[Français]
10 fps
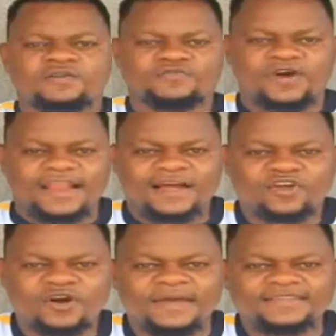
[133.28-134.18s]
Voilà,
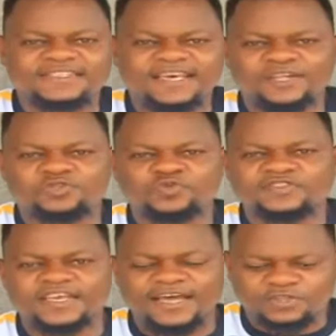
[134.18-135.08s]
grand merci à
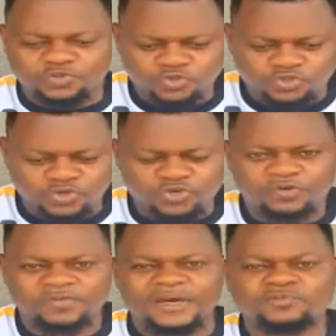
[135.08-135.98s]
tous et à toutes,
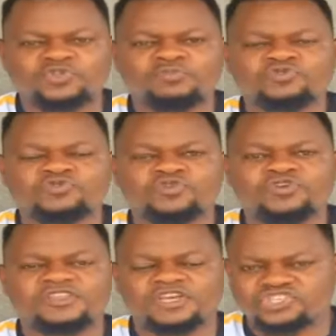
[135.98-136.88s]
euh, mesdames et
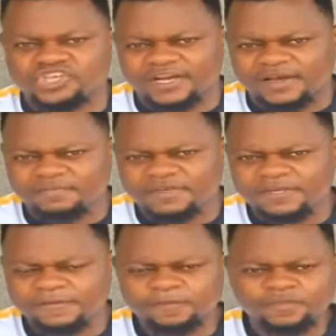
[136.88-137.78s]
messieurs, très chers
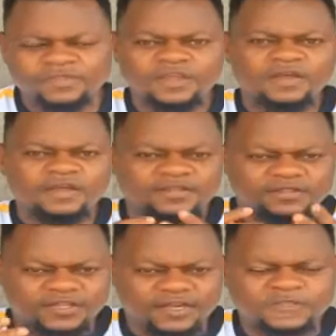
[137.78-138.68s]
amis.
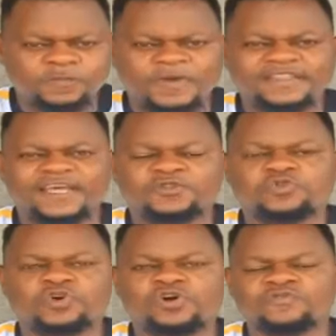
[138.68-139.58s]

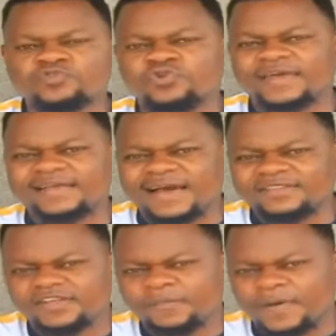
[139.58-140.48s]
Téléspectateurs, vous nous
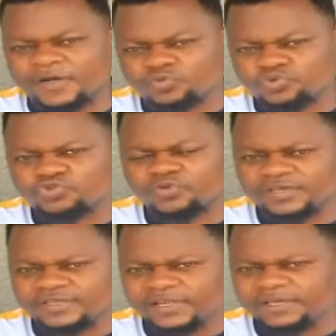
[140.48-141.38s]
regardez de partout sur
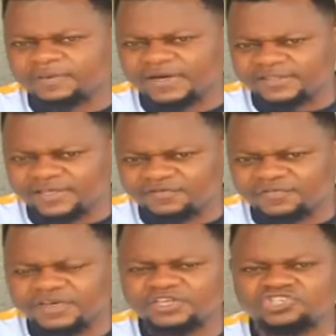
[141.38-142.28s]
Équilibre
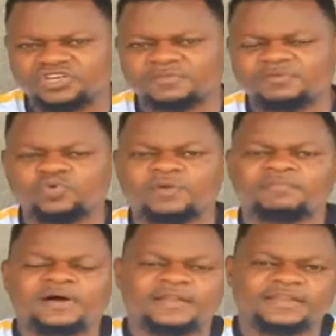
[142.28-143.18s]
TV, Jérémy
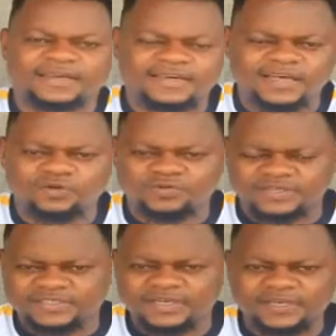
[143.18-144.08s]
Lemba, les renards du
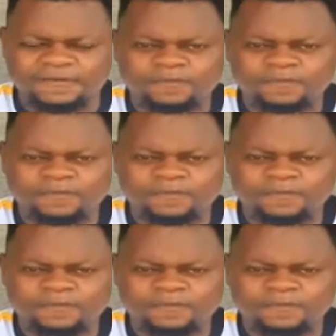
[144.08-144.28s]
désert.